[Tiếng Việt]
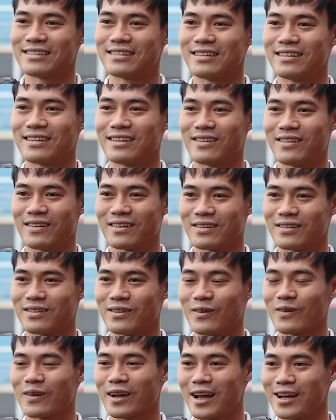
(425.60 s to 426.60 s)
rất là
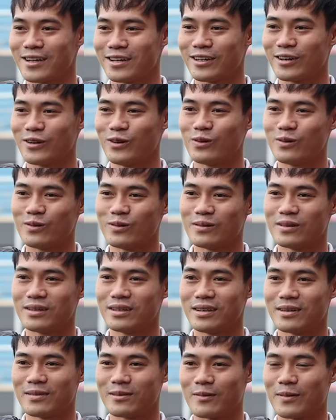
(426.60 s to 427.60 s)
ok, rất là đúng
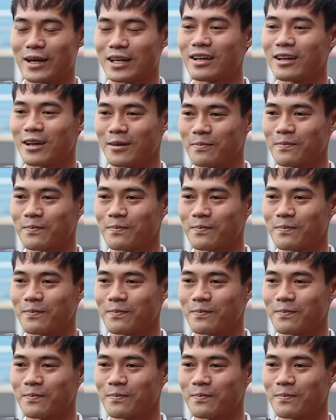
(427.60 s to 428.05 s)
với bản thân em.